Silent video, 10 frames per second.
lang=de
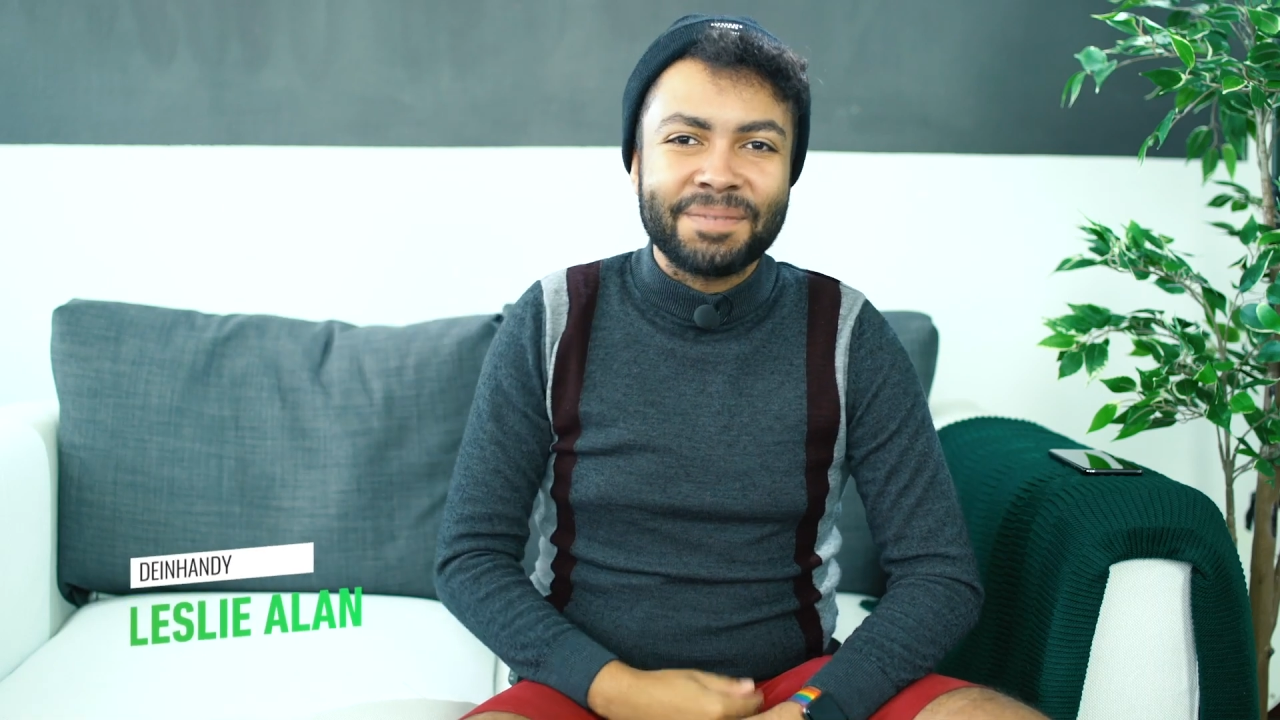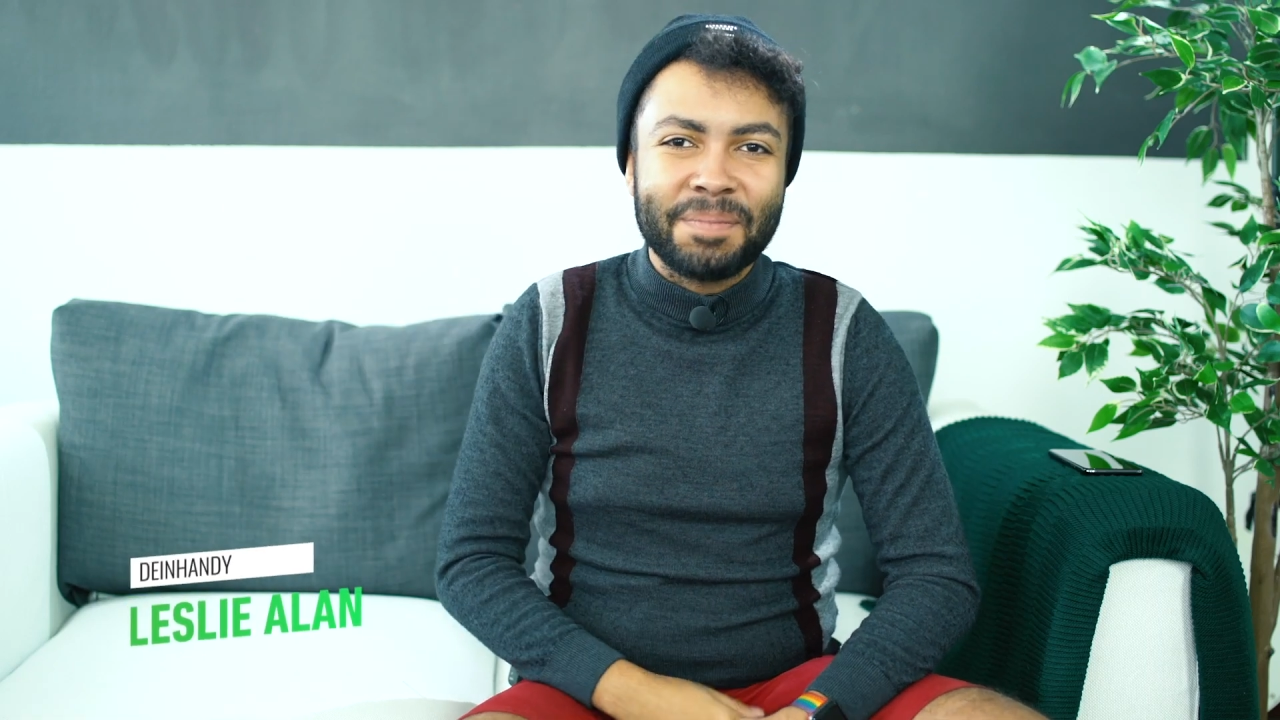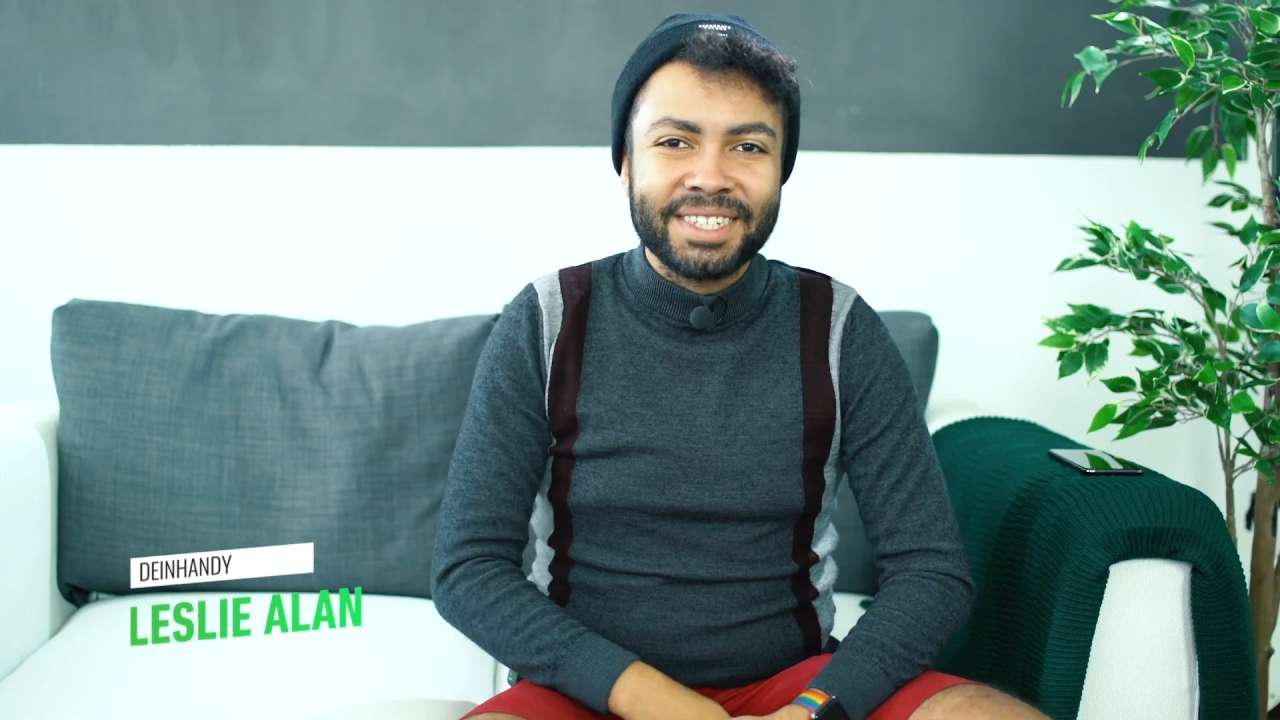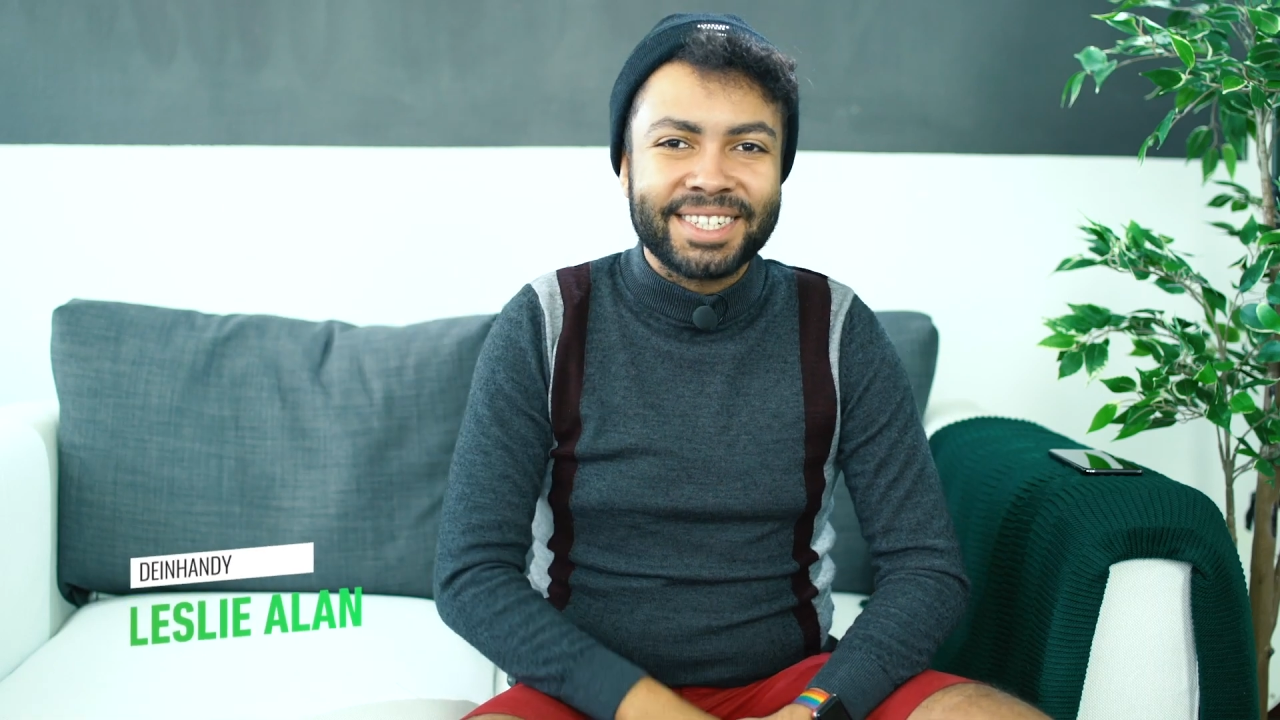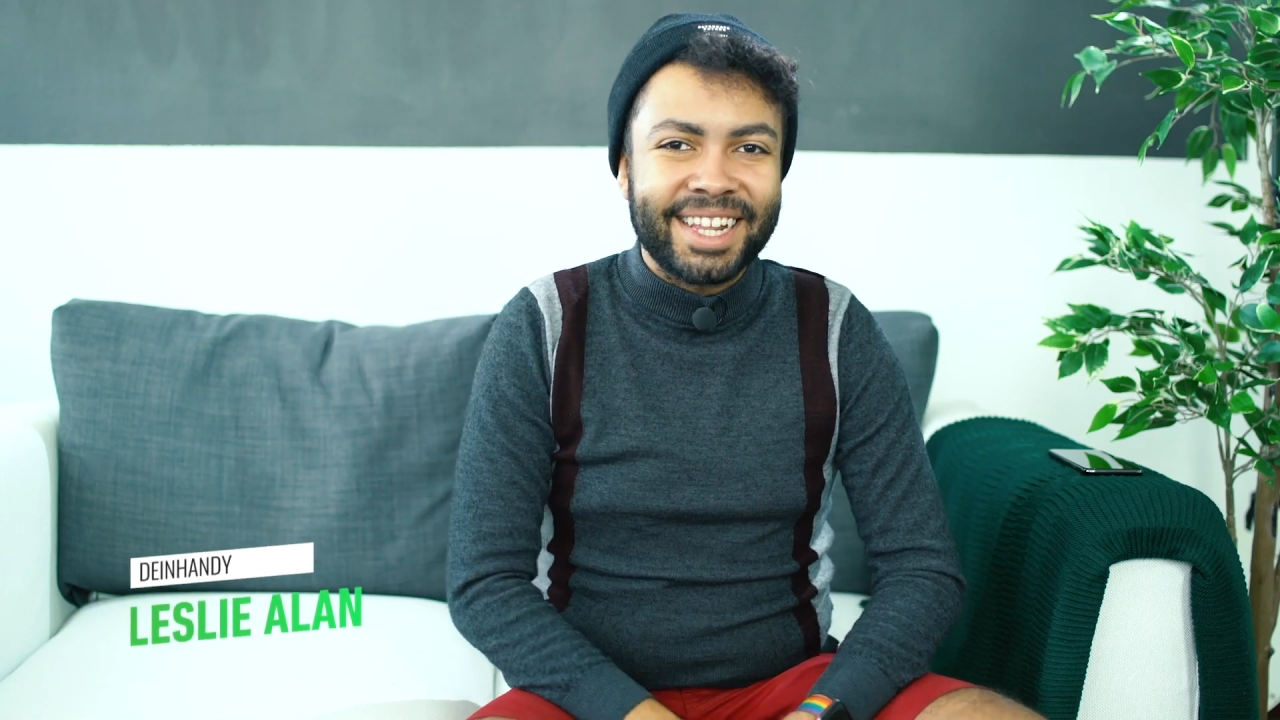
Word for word: ich bin's